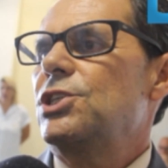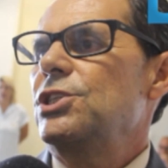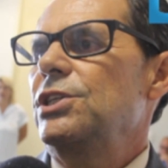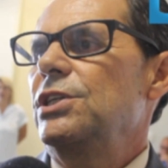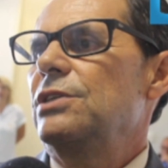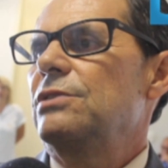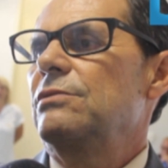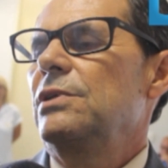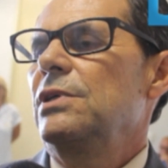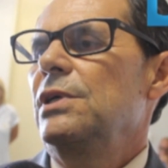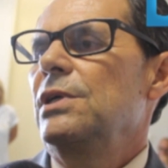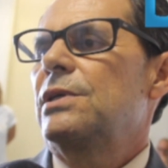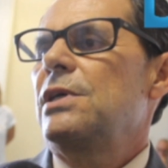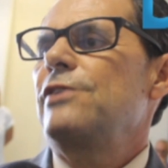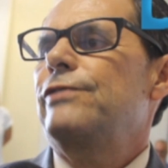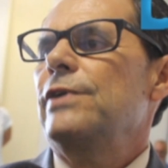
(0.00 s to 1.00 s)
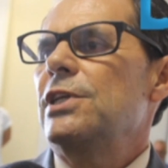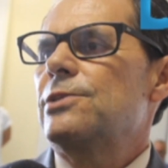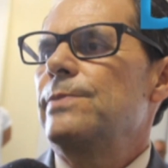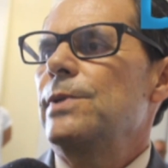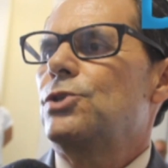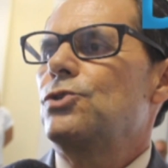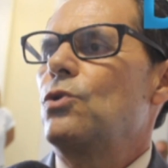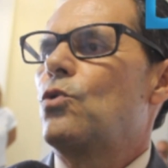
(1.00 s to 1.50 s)
dinheiro. Que
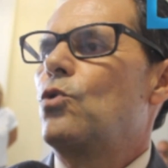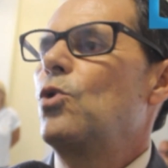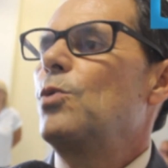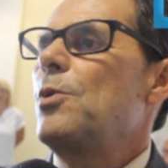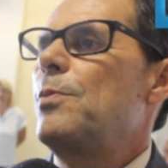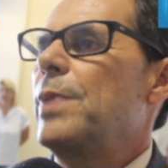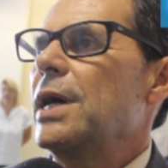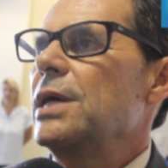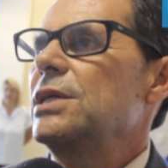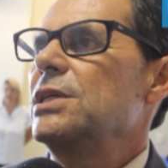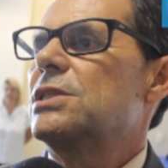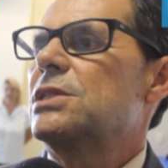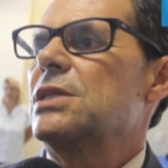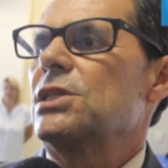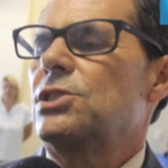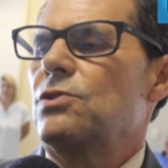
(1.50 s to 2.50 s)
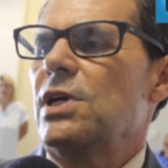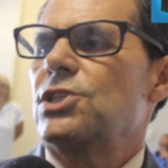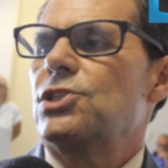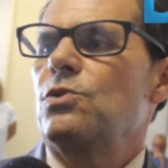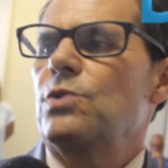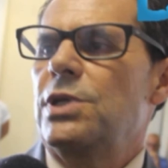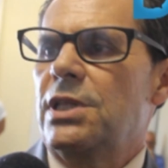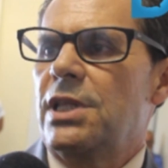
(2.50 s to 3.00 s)
infelizmente ocupa o país, a
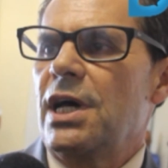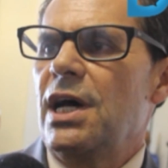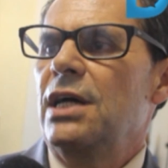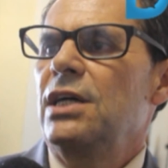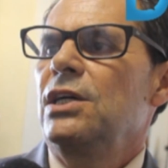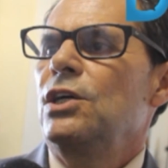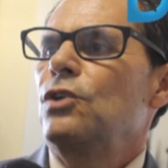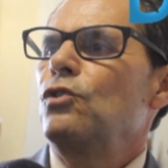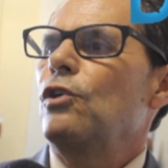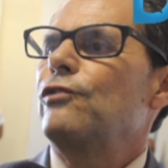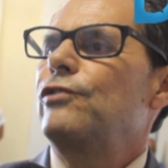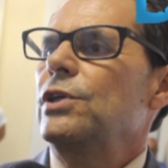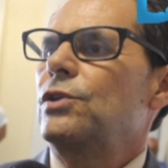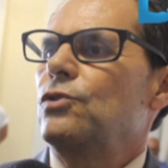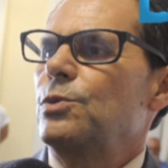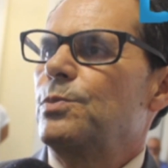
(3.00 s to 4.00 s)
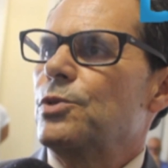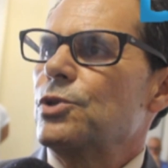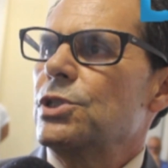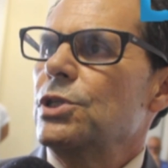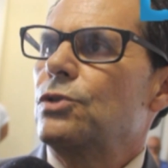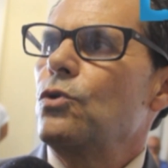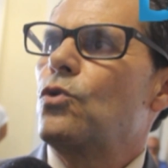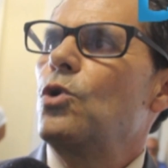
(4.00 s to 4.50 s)
situação que está,
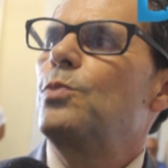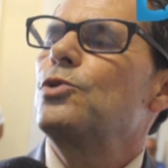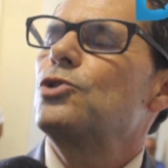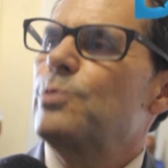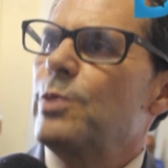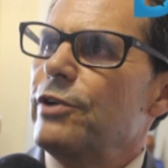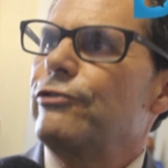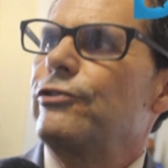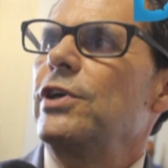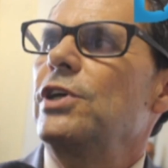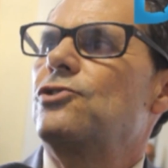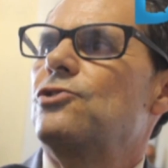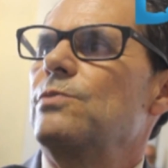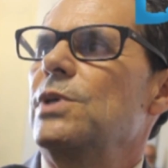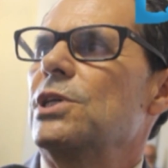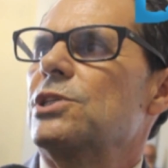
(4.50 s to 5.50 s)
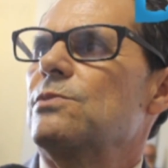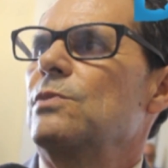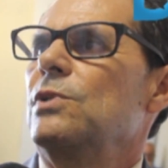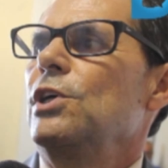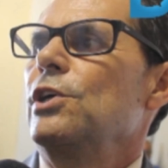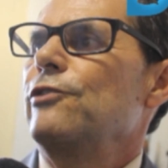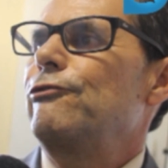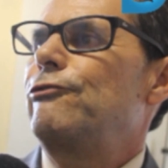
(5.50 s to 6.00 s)
98% ocupa os prefeitos mesmo.
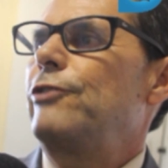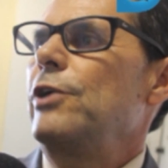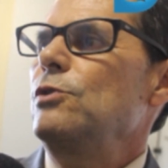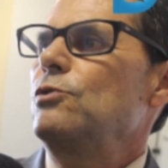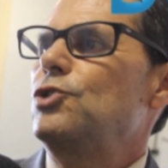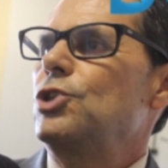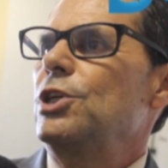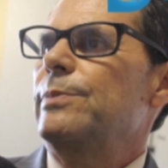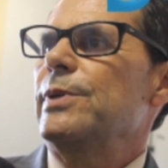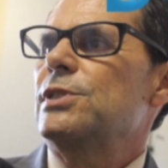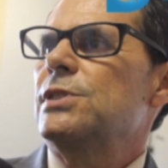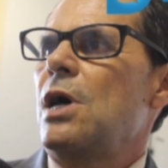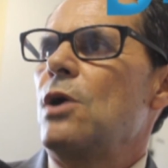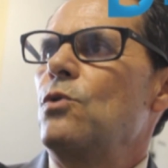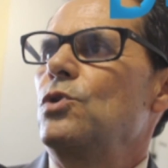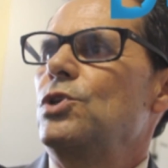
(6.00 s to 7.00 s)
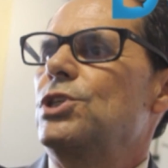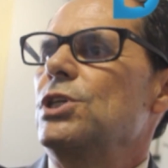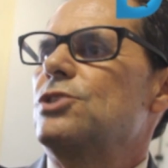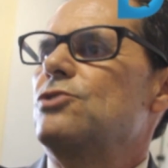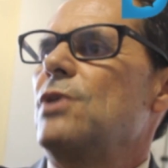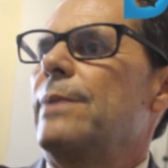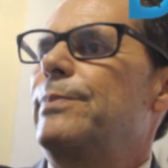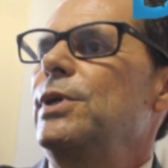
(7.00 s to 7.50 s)
Vem dinheiro para a saúde,
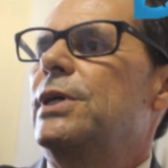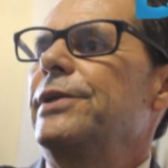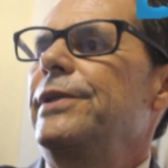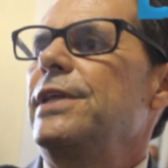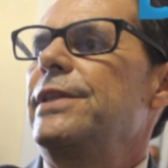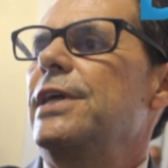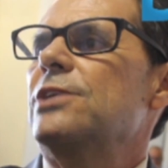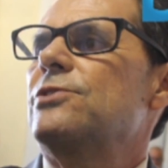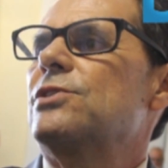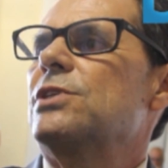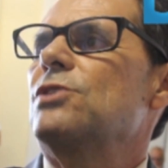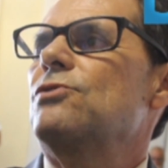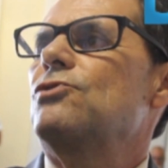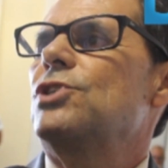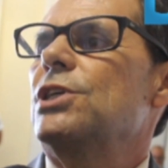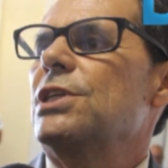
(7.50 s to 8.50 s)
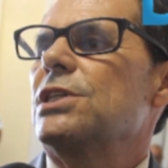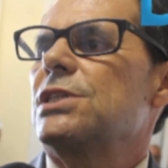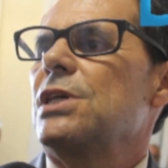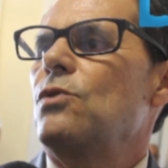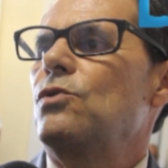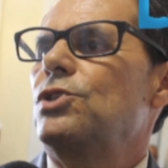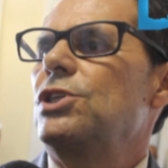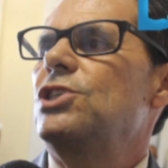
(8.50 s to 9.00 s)
eles não aplicam nem 10% do dinheiro da
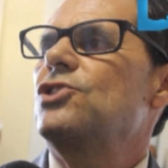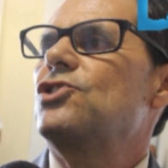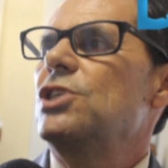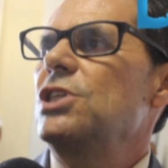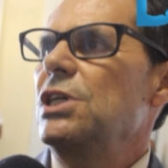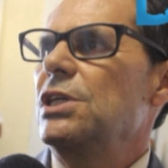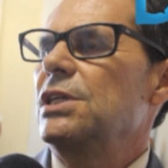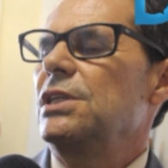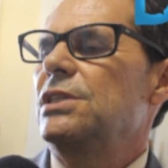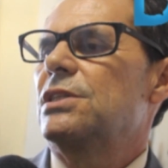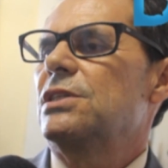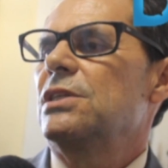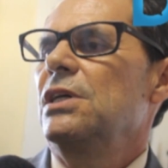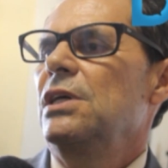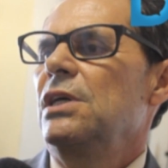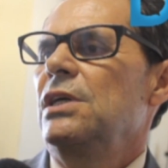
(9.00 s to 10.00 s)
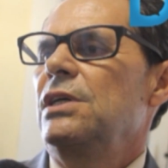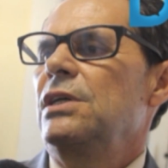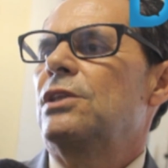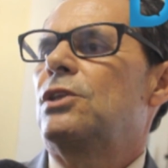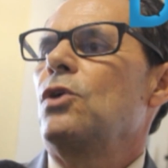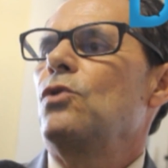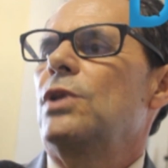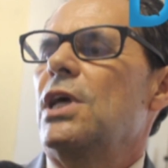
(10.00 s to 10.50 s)
saúde, dizia eles.
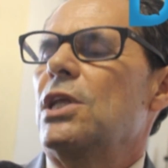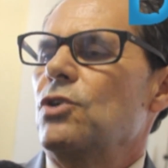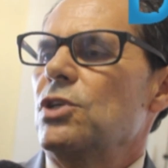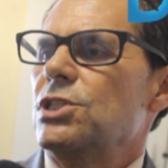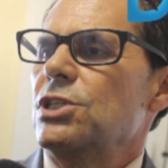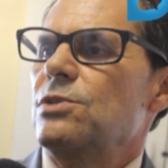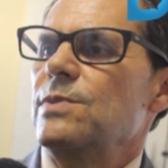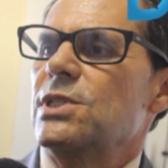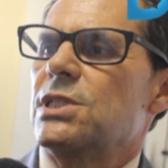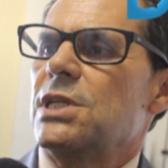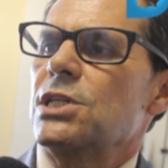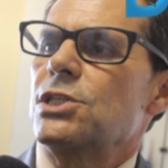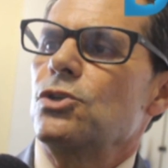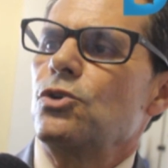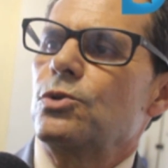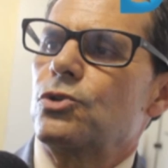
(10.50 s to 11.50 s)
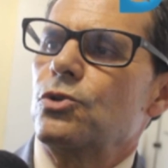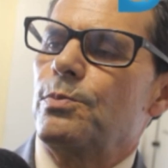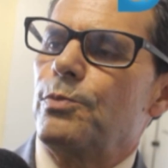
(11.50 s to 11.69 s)
Então, na nossa administração, eu sou